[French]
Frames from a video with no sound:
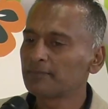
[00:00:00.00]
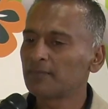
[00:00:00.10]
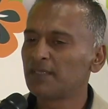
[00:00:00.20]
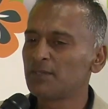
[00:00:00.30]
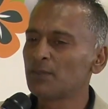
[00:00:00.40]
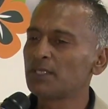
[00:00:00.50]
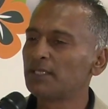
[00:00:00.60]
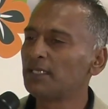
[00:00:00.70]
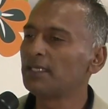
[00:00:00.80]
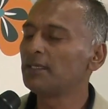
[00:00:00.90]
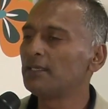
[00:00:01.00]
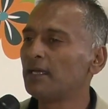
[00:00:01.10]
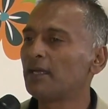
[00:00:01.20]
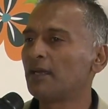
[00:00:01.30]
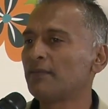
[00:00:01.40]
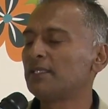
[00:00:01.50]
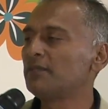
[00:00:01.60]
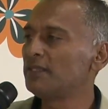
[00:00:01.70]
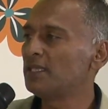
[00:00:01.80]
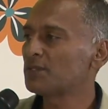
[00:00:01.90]
des sociétés avec les
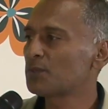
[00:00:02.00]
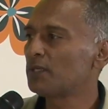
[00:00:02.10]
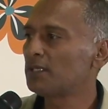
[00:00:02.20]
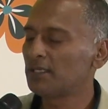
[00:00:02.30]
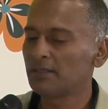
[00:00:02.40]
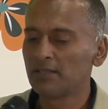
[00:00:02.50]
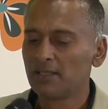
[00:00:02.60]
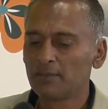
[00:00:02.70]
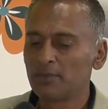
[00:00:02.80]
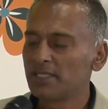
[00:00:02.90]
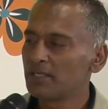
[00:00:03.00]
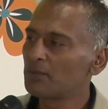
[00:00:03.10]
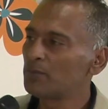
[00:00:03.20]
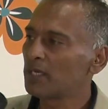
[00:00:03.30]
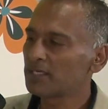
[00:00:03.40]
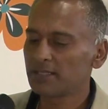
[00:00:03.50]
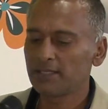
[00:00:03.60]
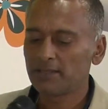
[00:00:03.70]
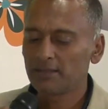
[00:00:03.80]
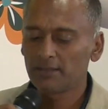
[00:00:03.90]
villageois pour les
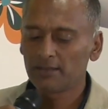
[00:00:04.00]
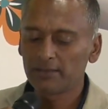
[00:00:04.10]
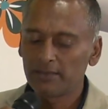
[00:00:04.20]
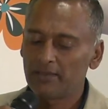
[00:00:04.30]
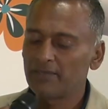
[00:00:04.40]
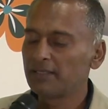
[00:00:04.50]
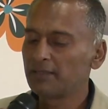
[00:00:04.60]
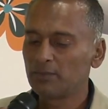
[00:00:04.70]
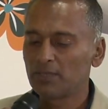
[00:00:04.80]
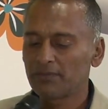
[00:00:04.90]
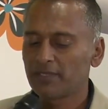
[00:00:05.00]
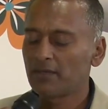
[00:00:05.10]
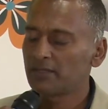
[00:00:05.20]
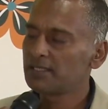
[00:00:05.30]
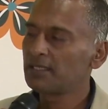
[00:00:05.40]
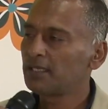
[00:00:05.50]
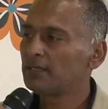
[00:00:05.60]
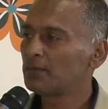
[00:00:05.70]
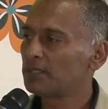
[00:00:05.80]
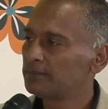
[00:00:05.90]
encourager. Euh, la vanille tout à fait
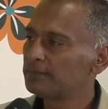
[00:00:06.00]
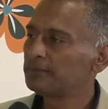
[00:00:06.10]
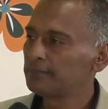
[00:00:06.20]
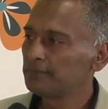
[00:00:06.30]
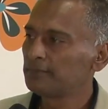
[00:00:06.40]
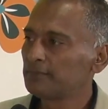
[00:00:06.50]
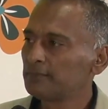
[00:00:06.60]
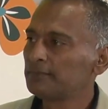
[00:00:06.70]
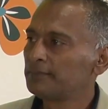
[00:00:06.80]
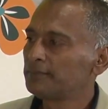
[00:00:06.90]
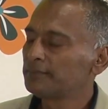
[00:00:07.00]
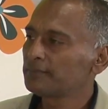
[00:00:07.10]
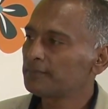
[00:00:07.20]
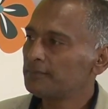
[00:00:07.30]
artisanale, quoi. C'est euh,